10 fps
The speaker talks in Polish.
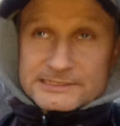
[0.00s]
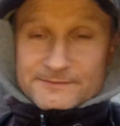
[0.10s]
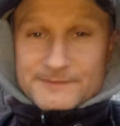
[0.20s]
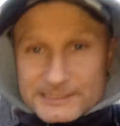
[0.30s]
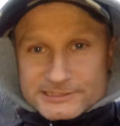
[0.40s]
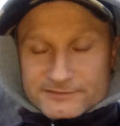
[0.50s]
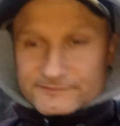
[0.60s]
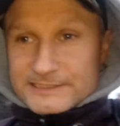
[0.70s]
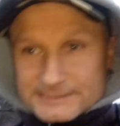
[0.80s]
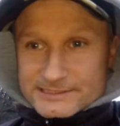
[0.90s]
Zapraszam
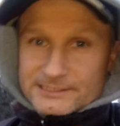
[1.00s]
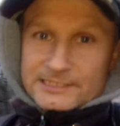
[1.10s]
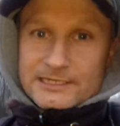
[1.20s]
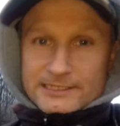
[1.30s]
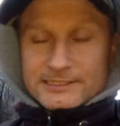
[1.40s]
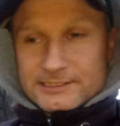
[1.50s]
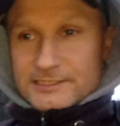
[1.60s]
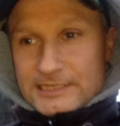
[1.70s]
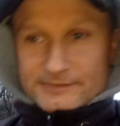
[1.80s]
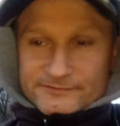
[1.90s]
Was na
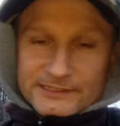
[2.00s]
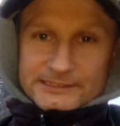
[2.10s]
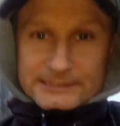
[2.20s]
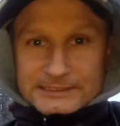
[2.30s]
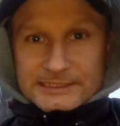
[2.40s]
live'a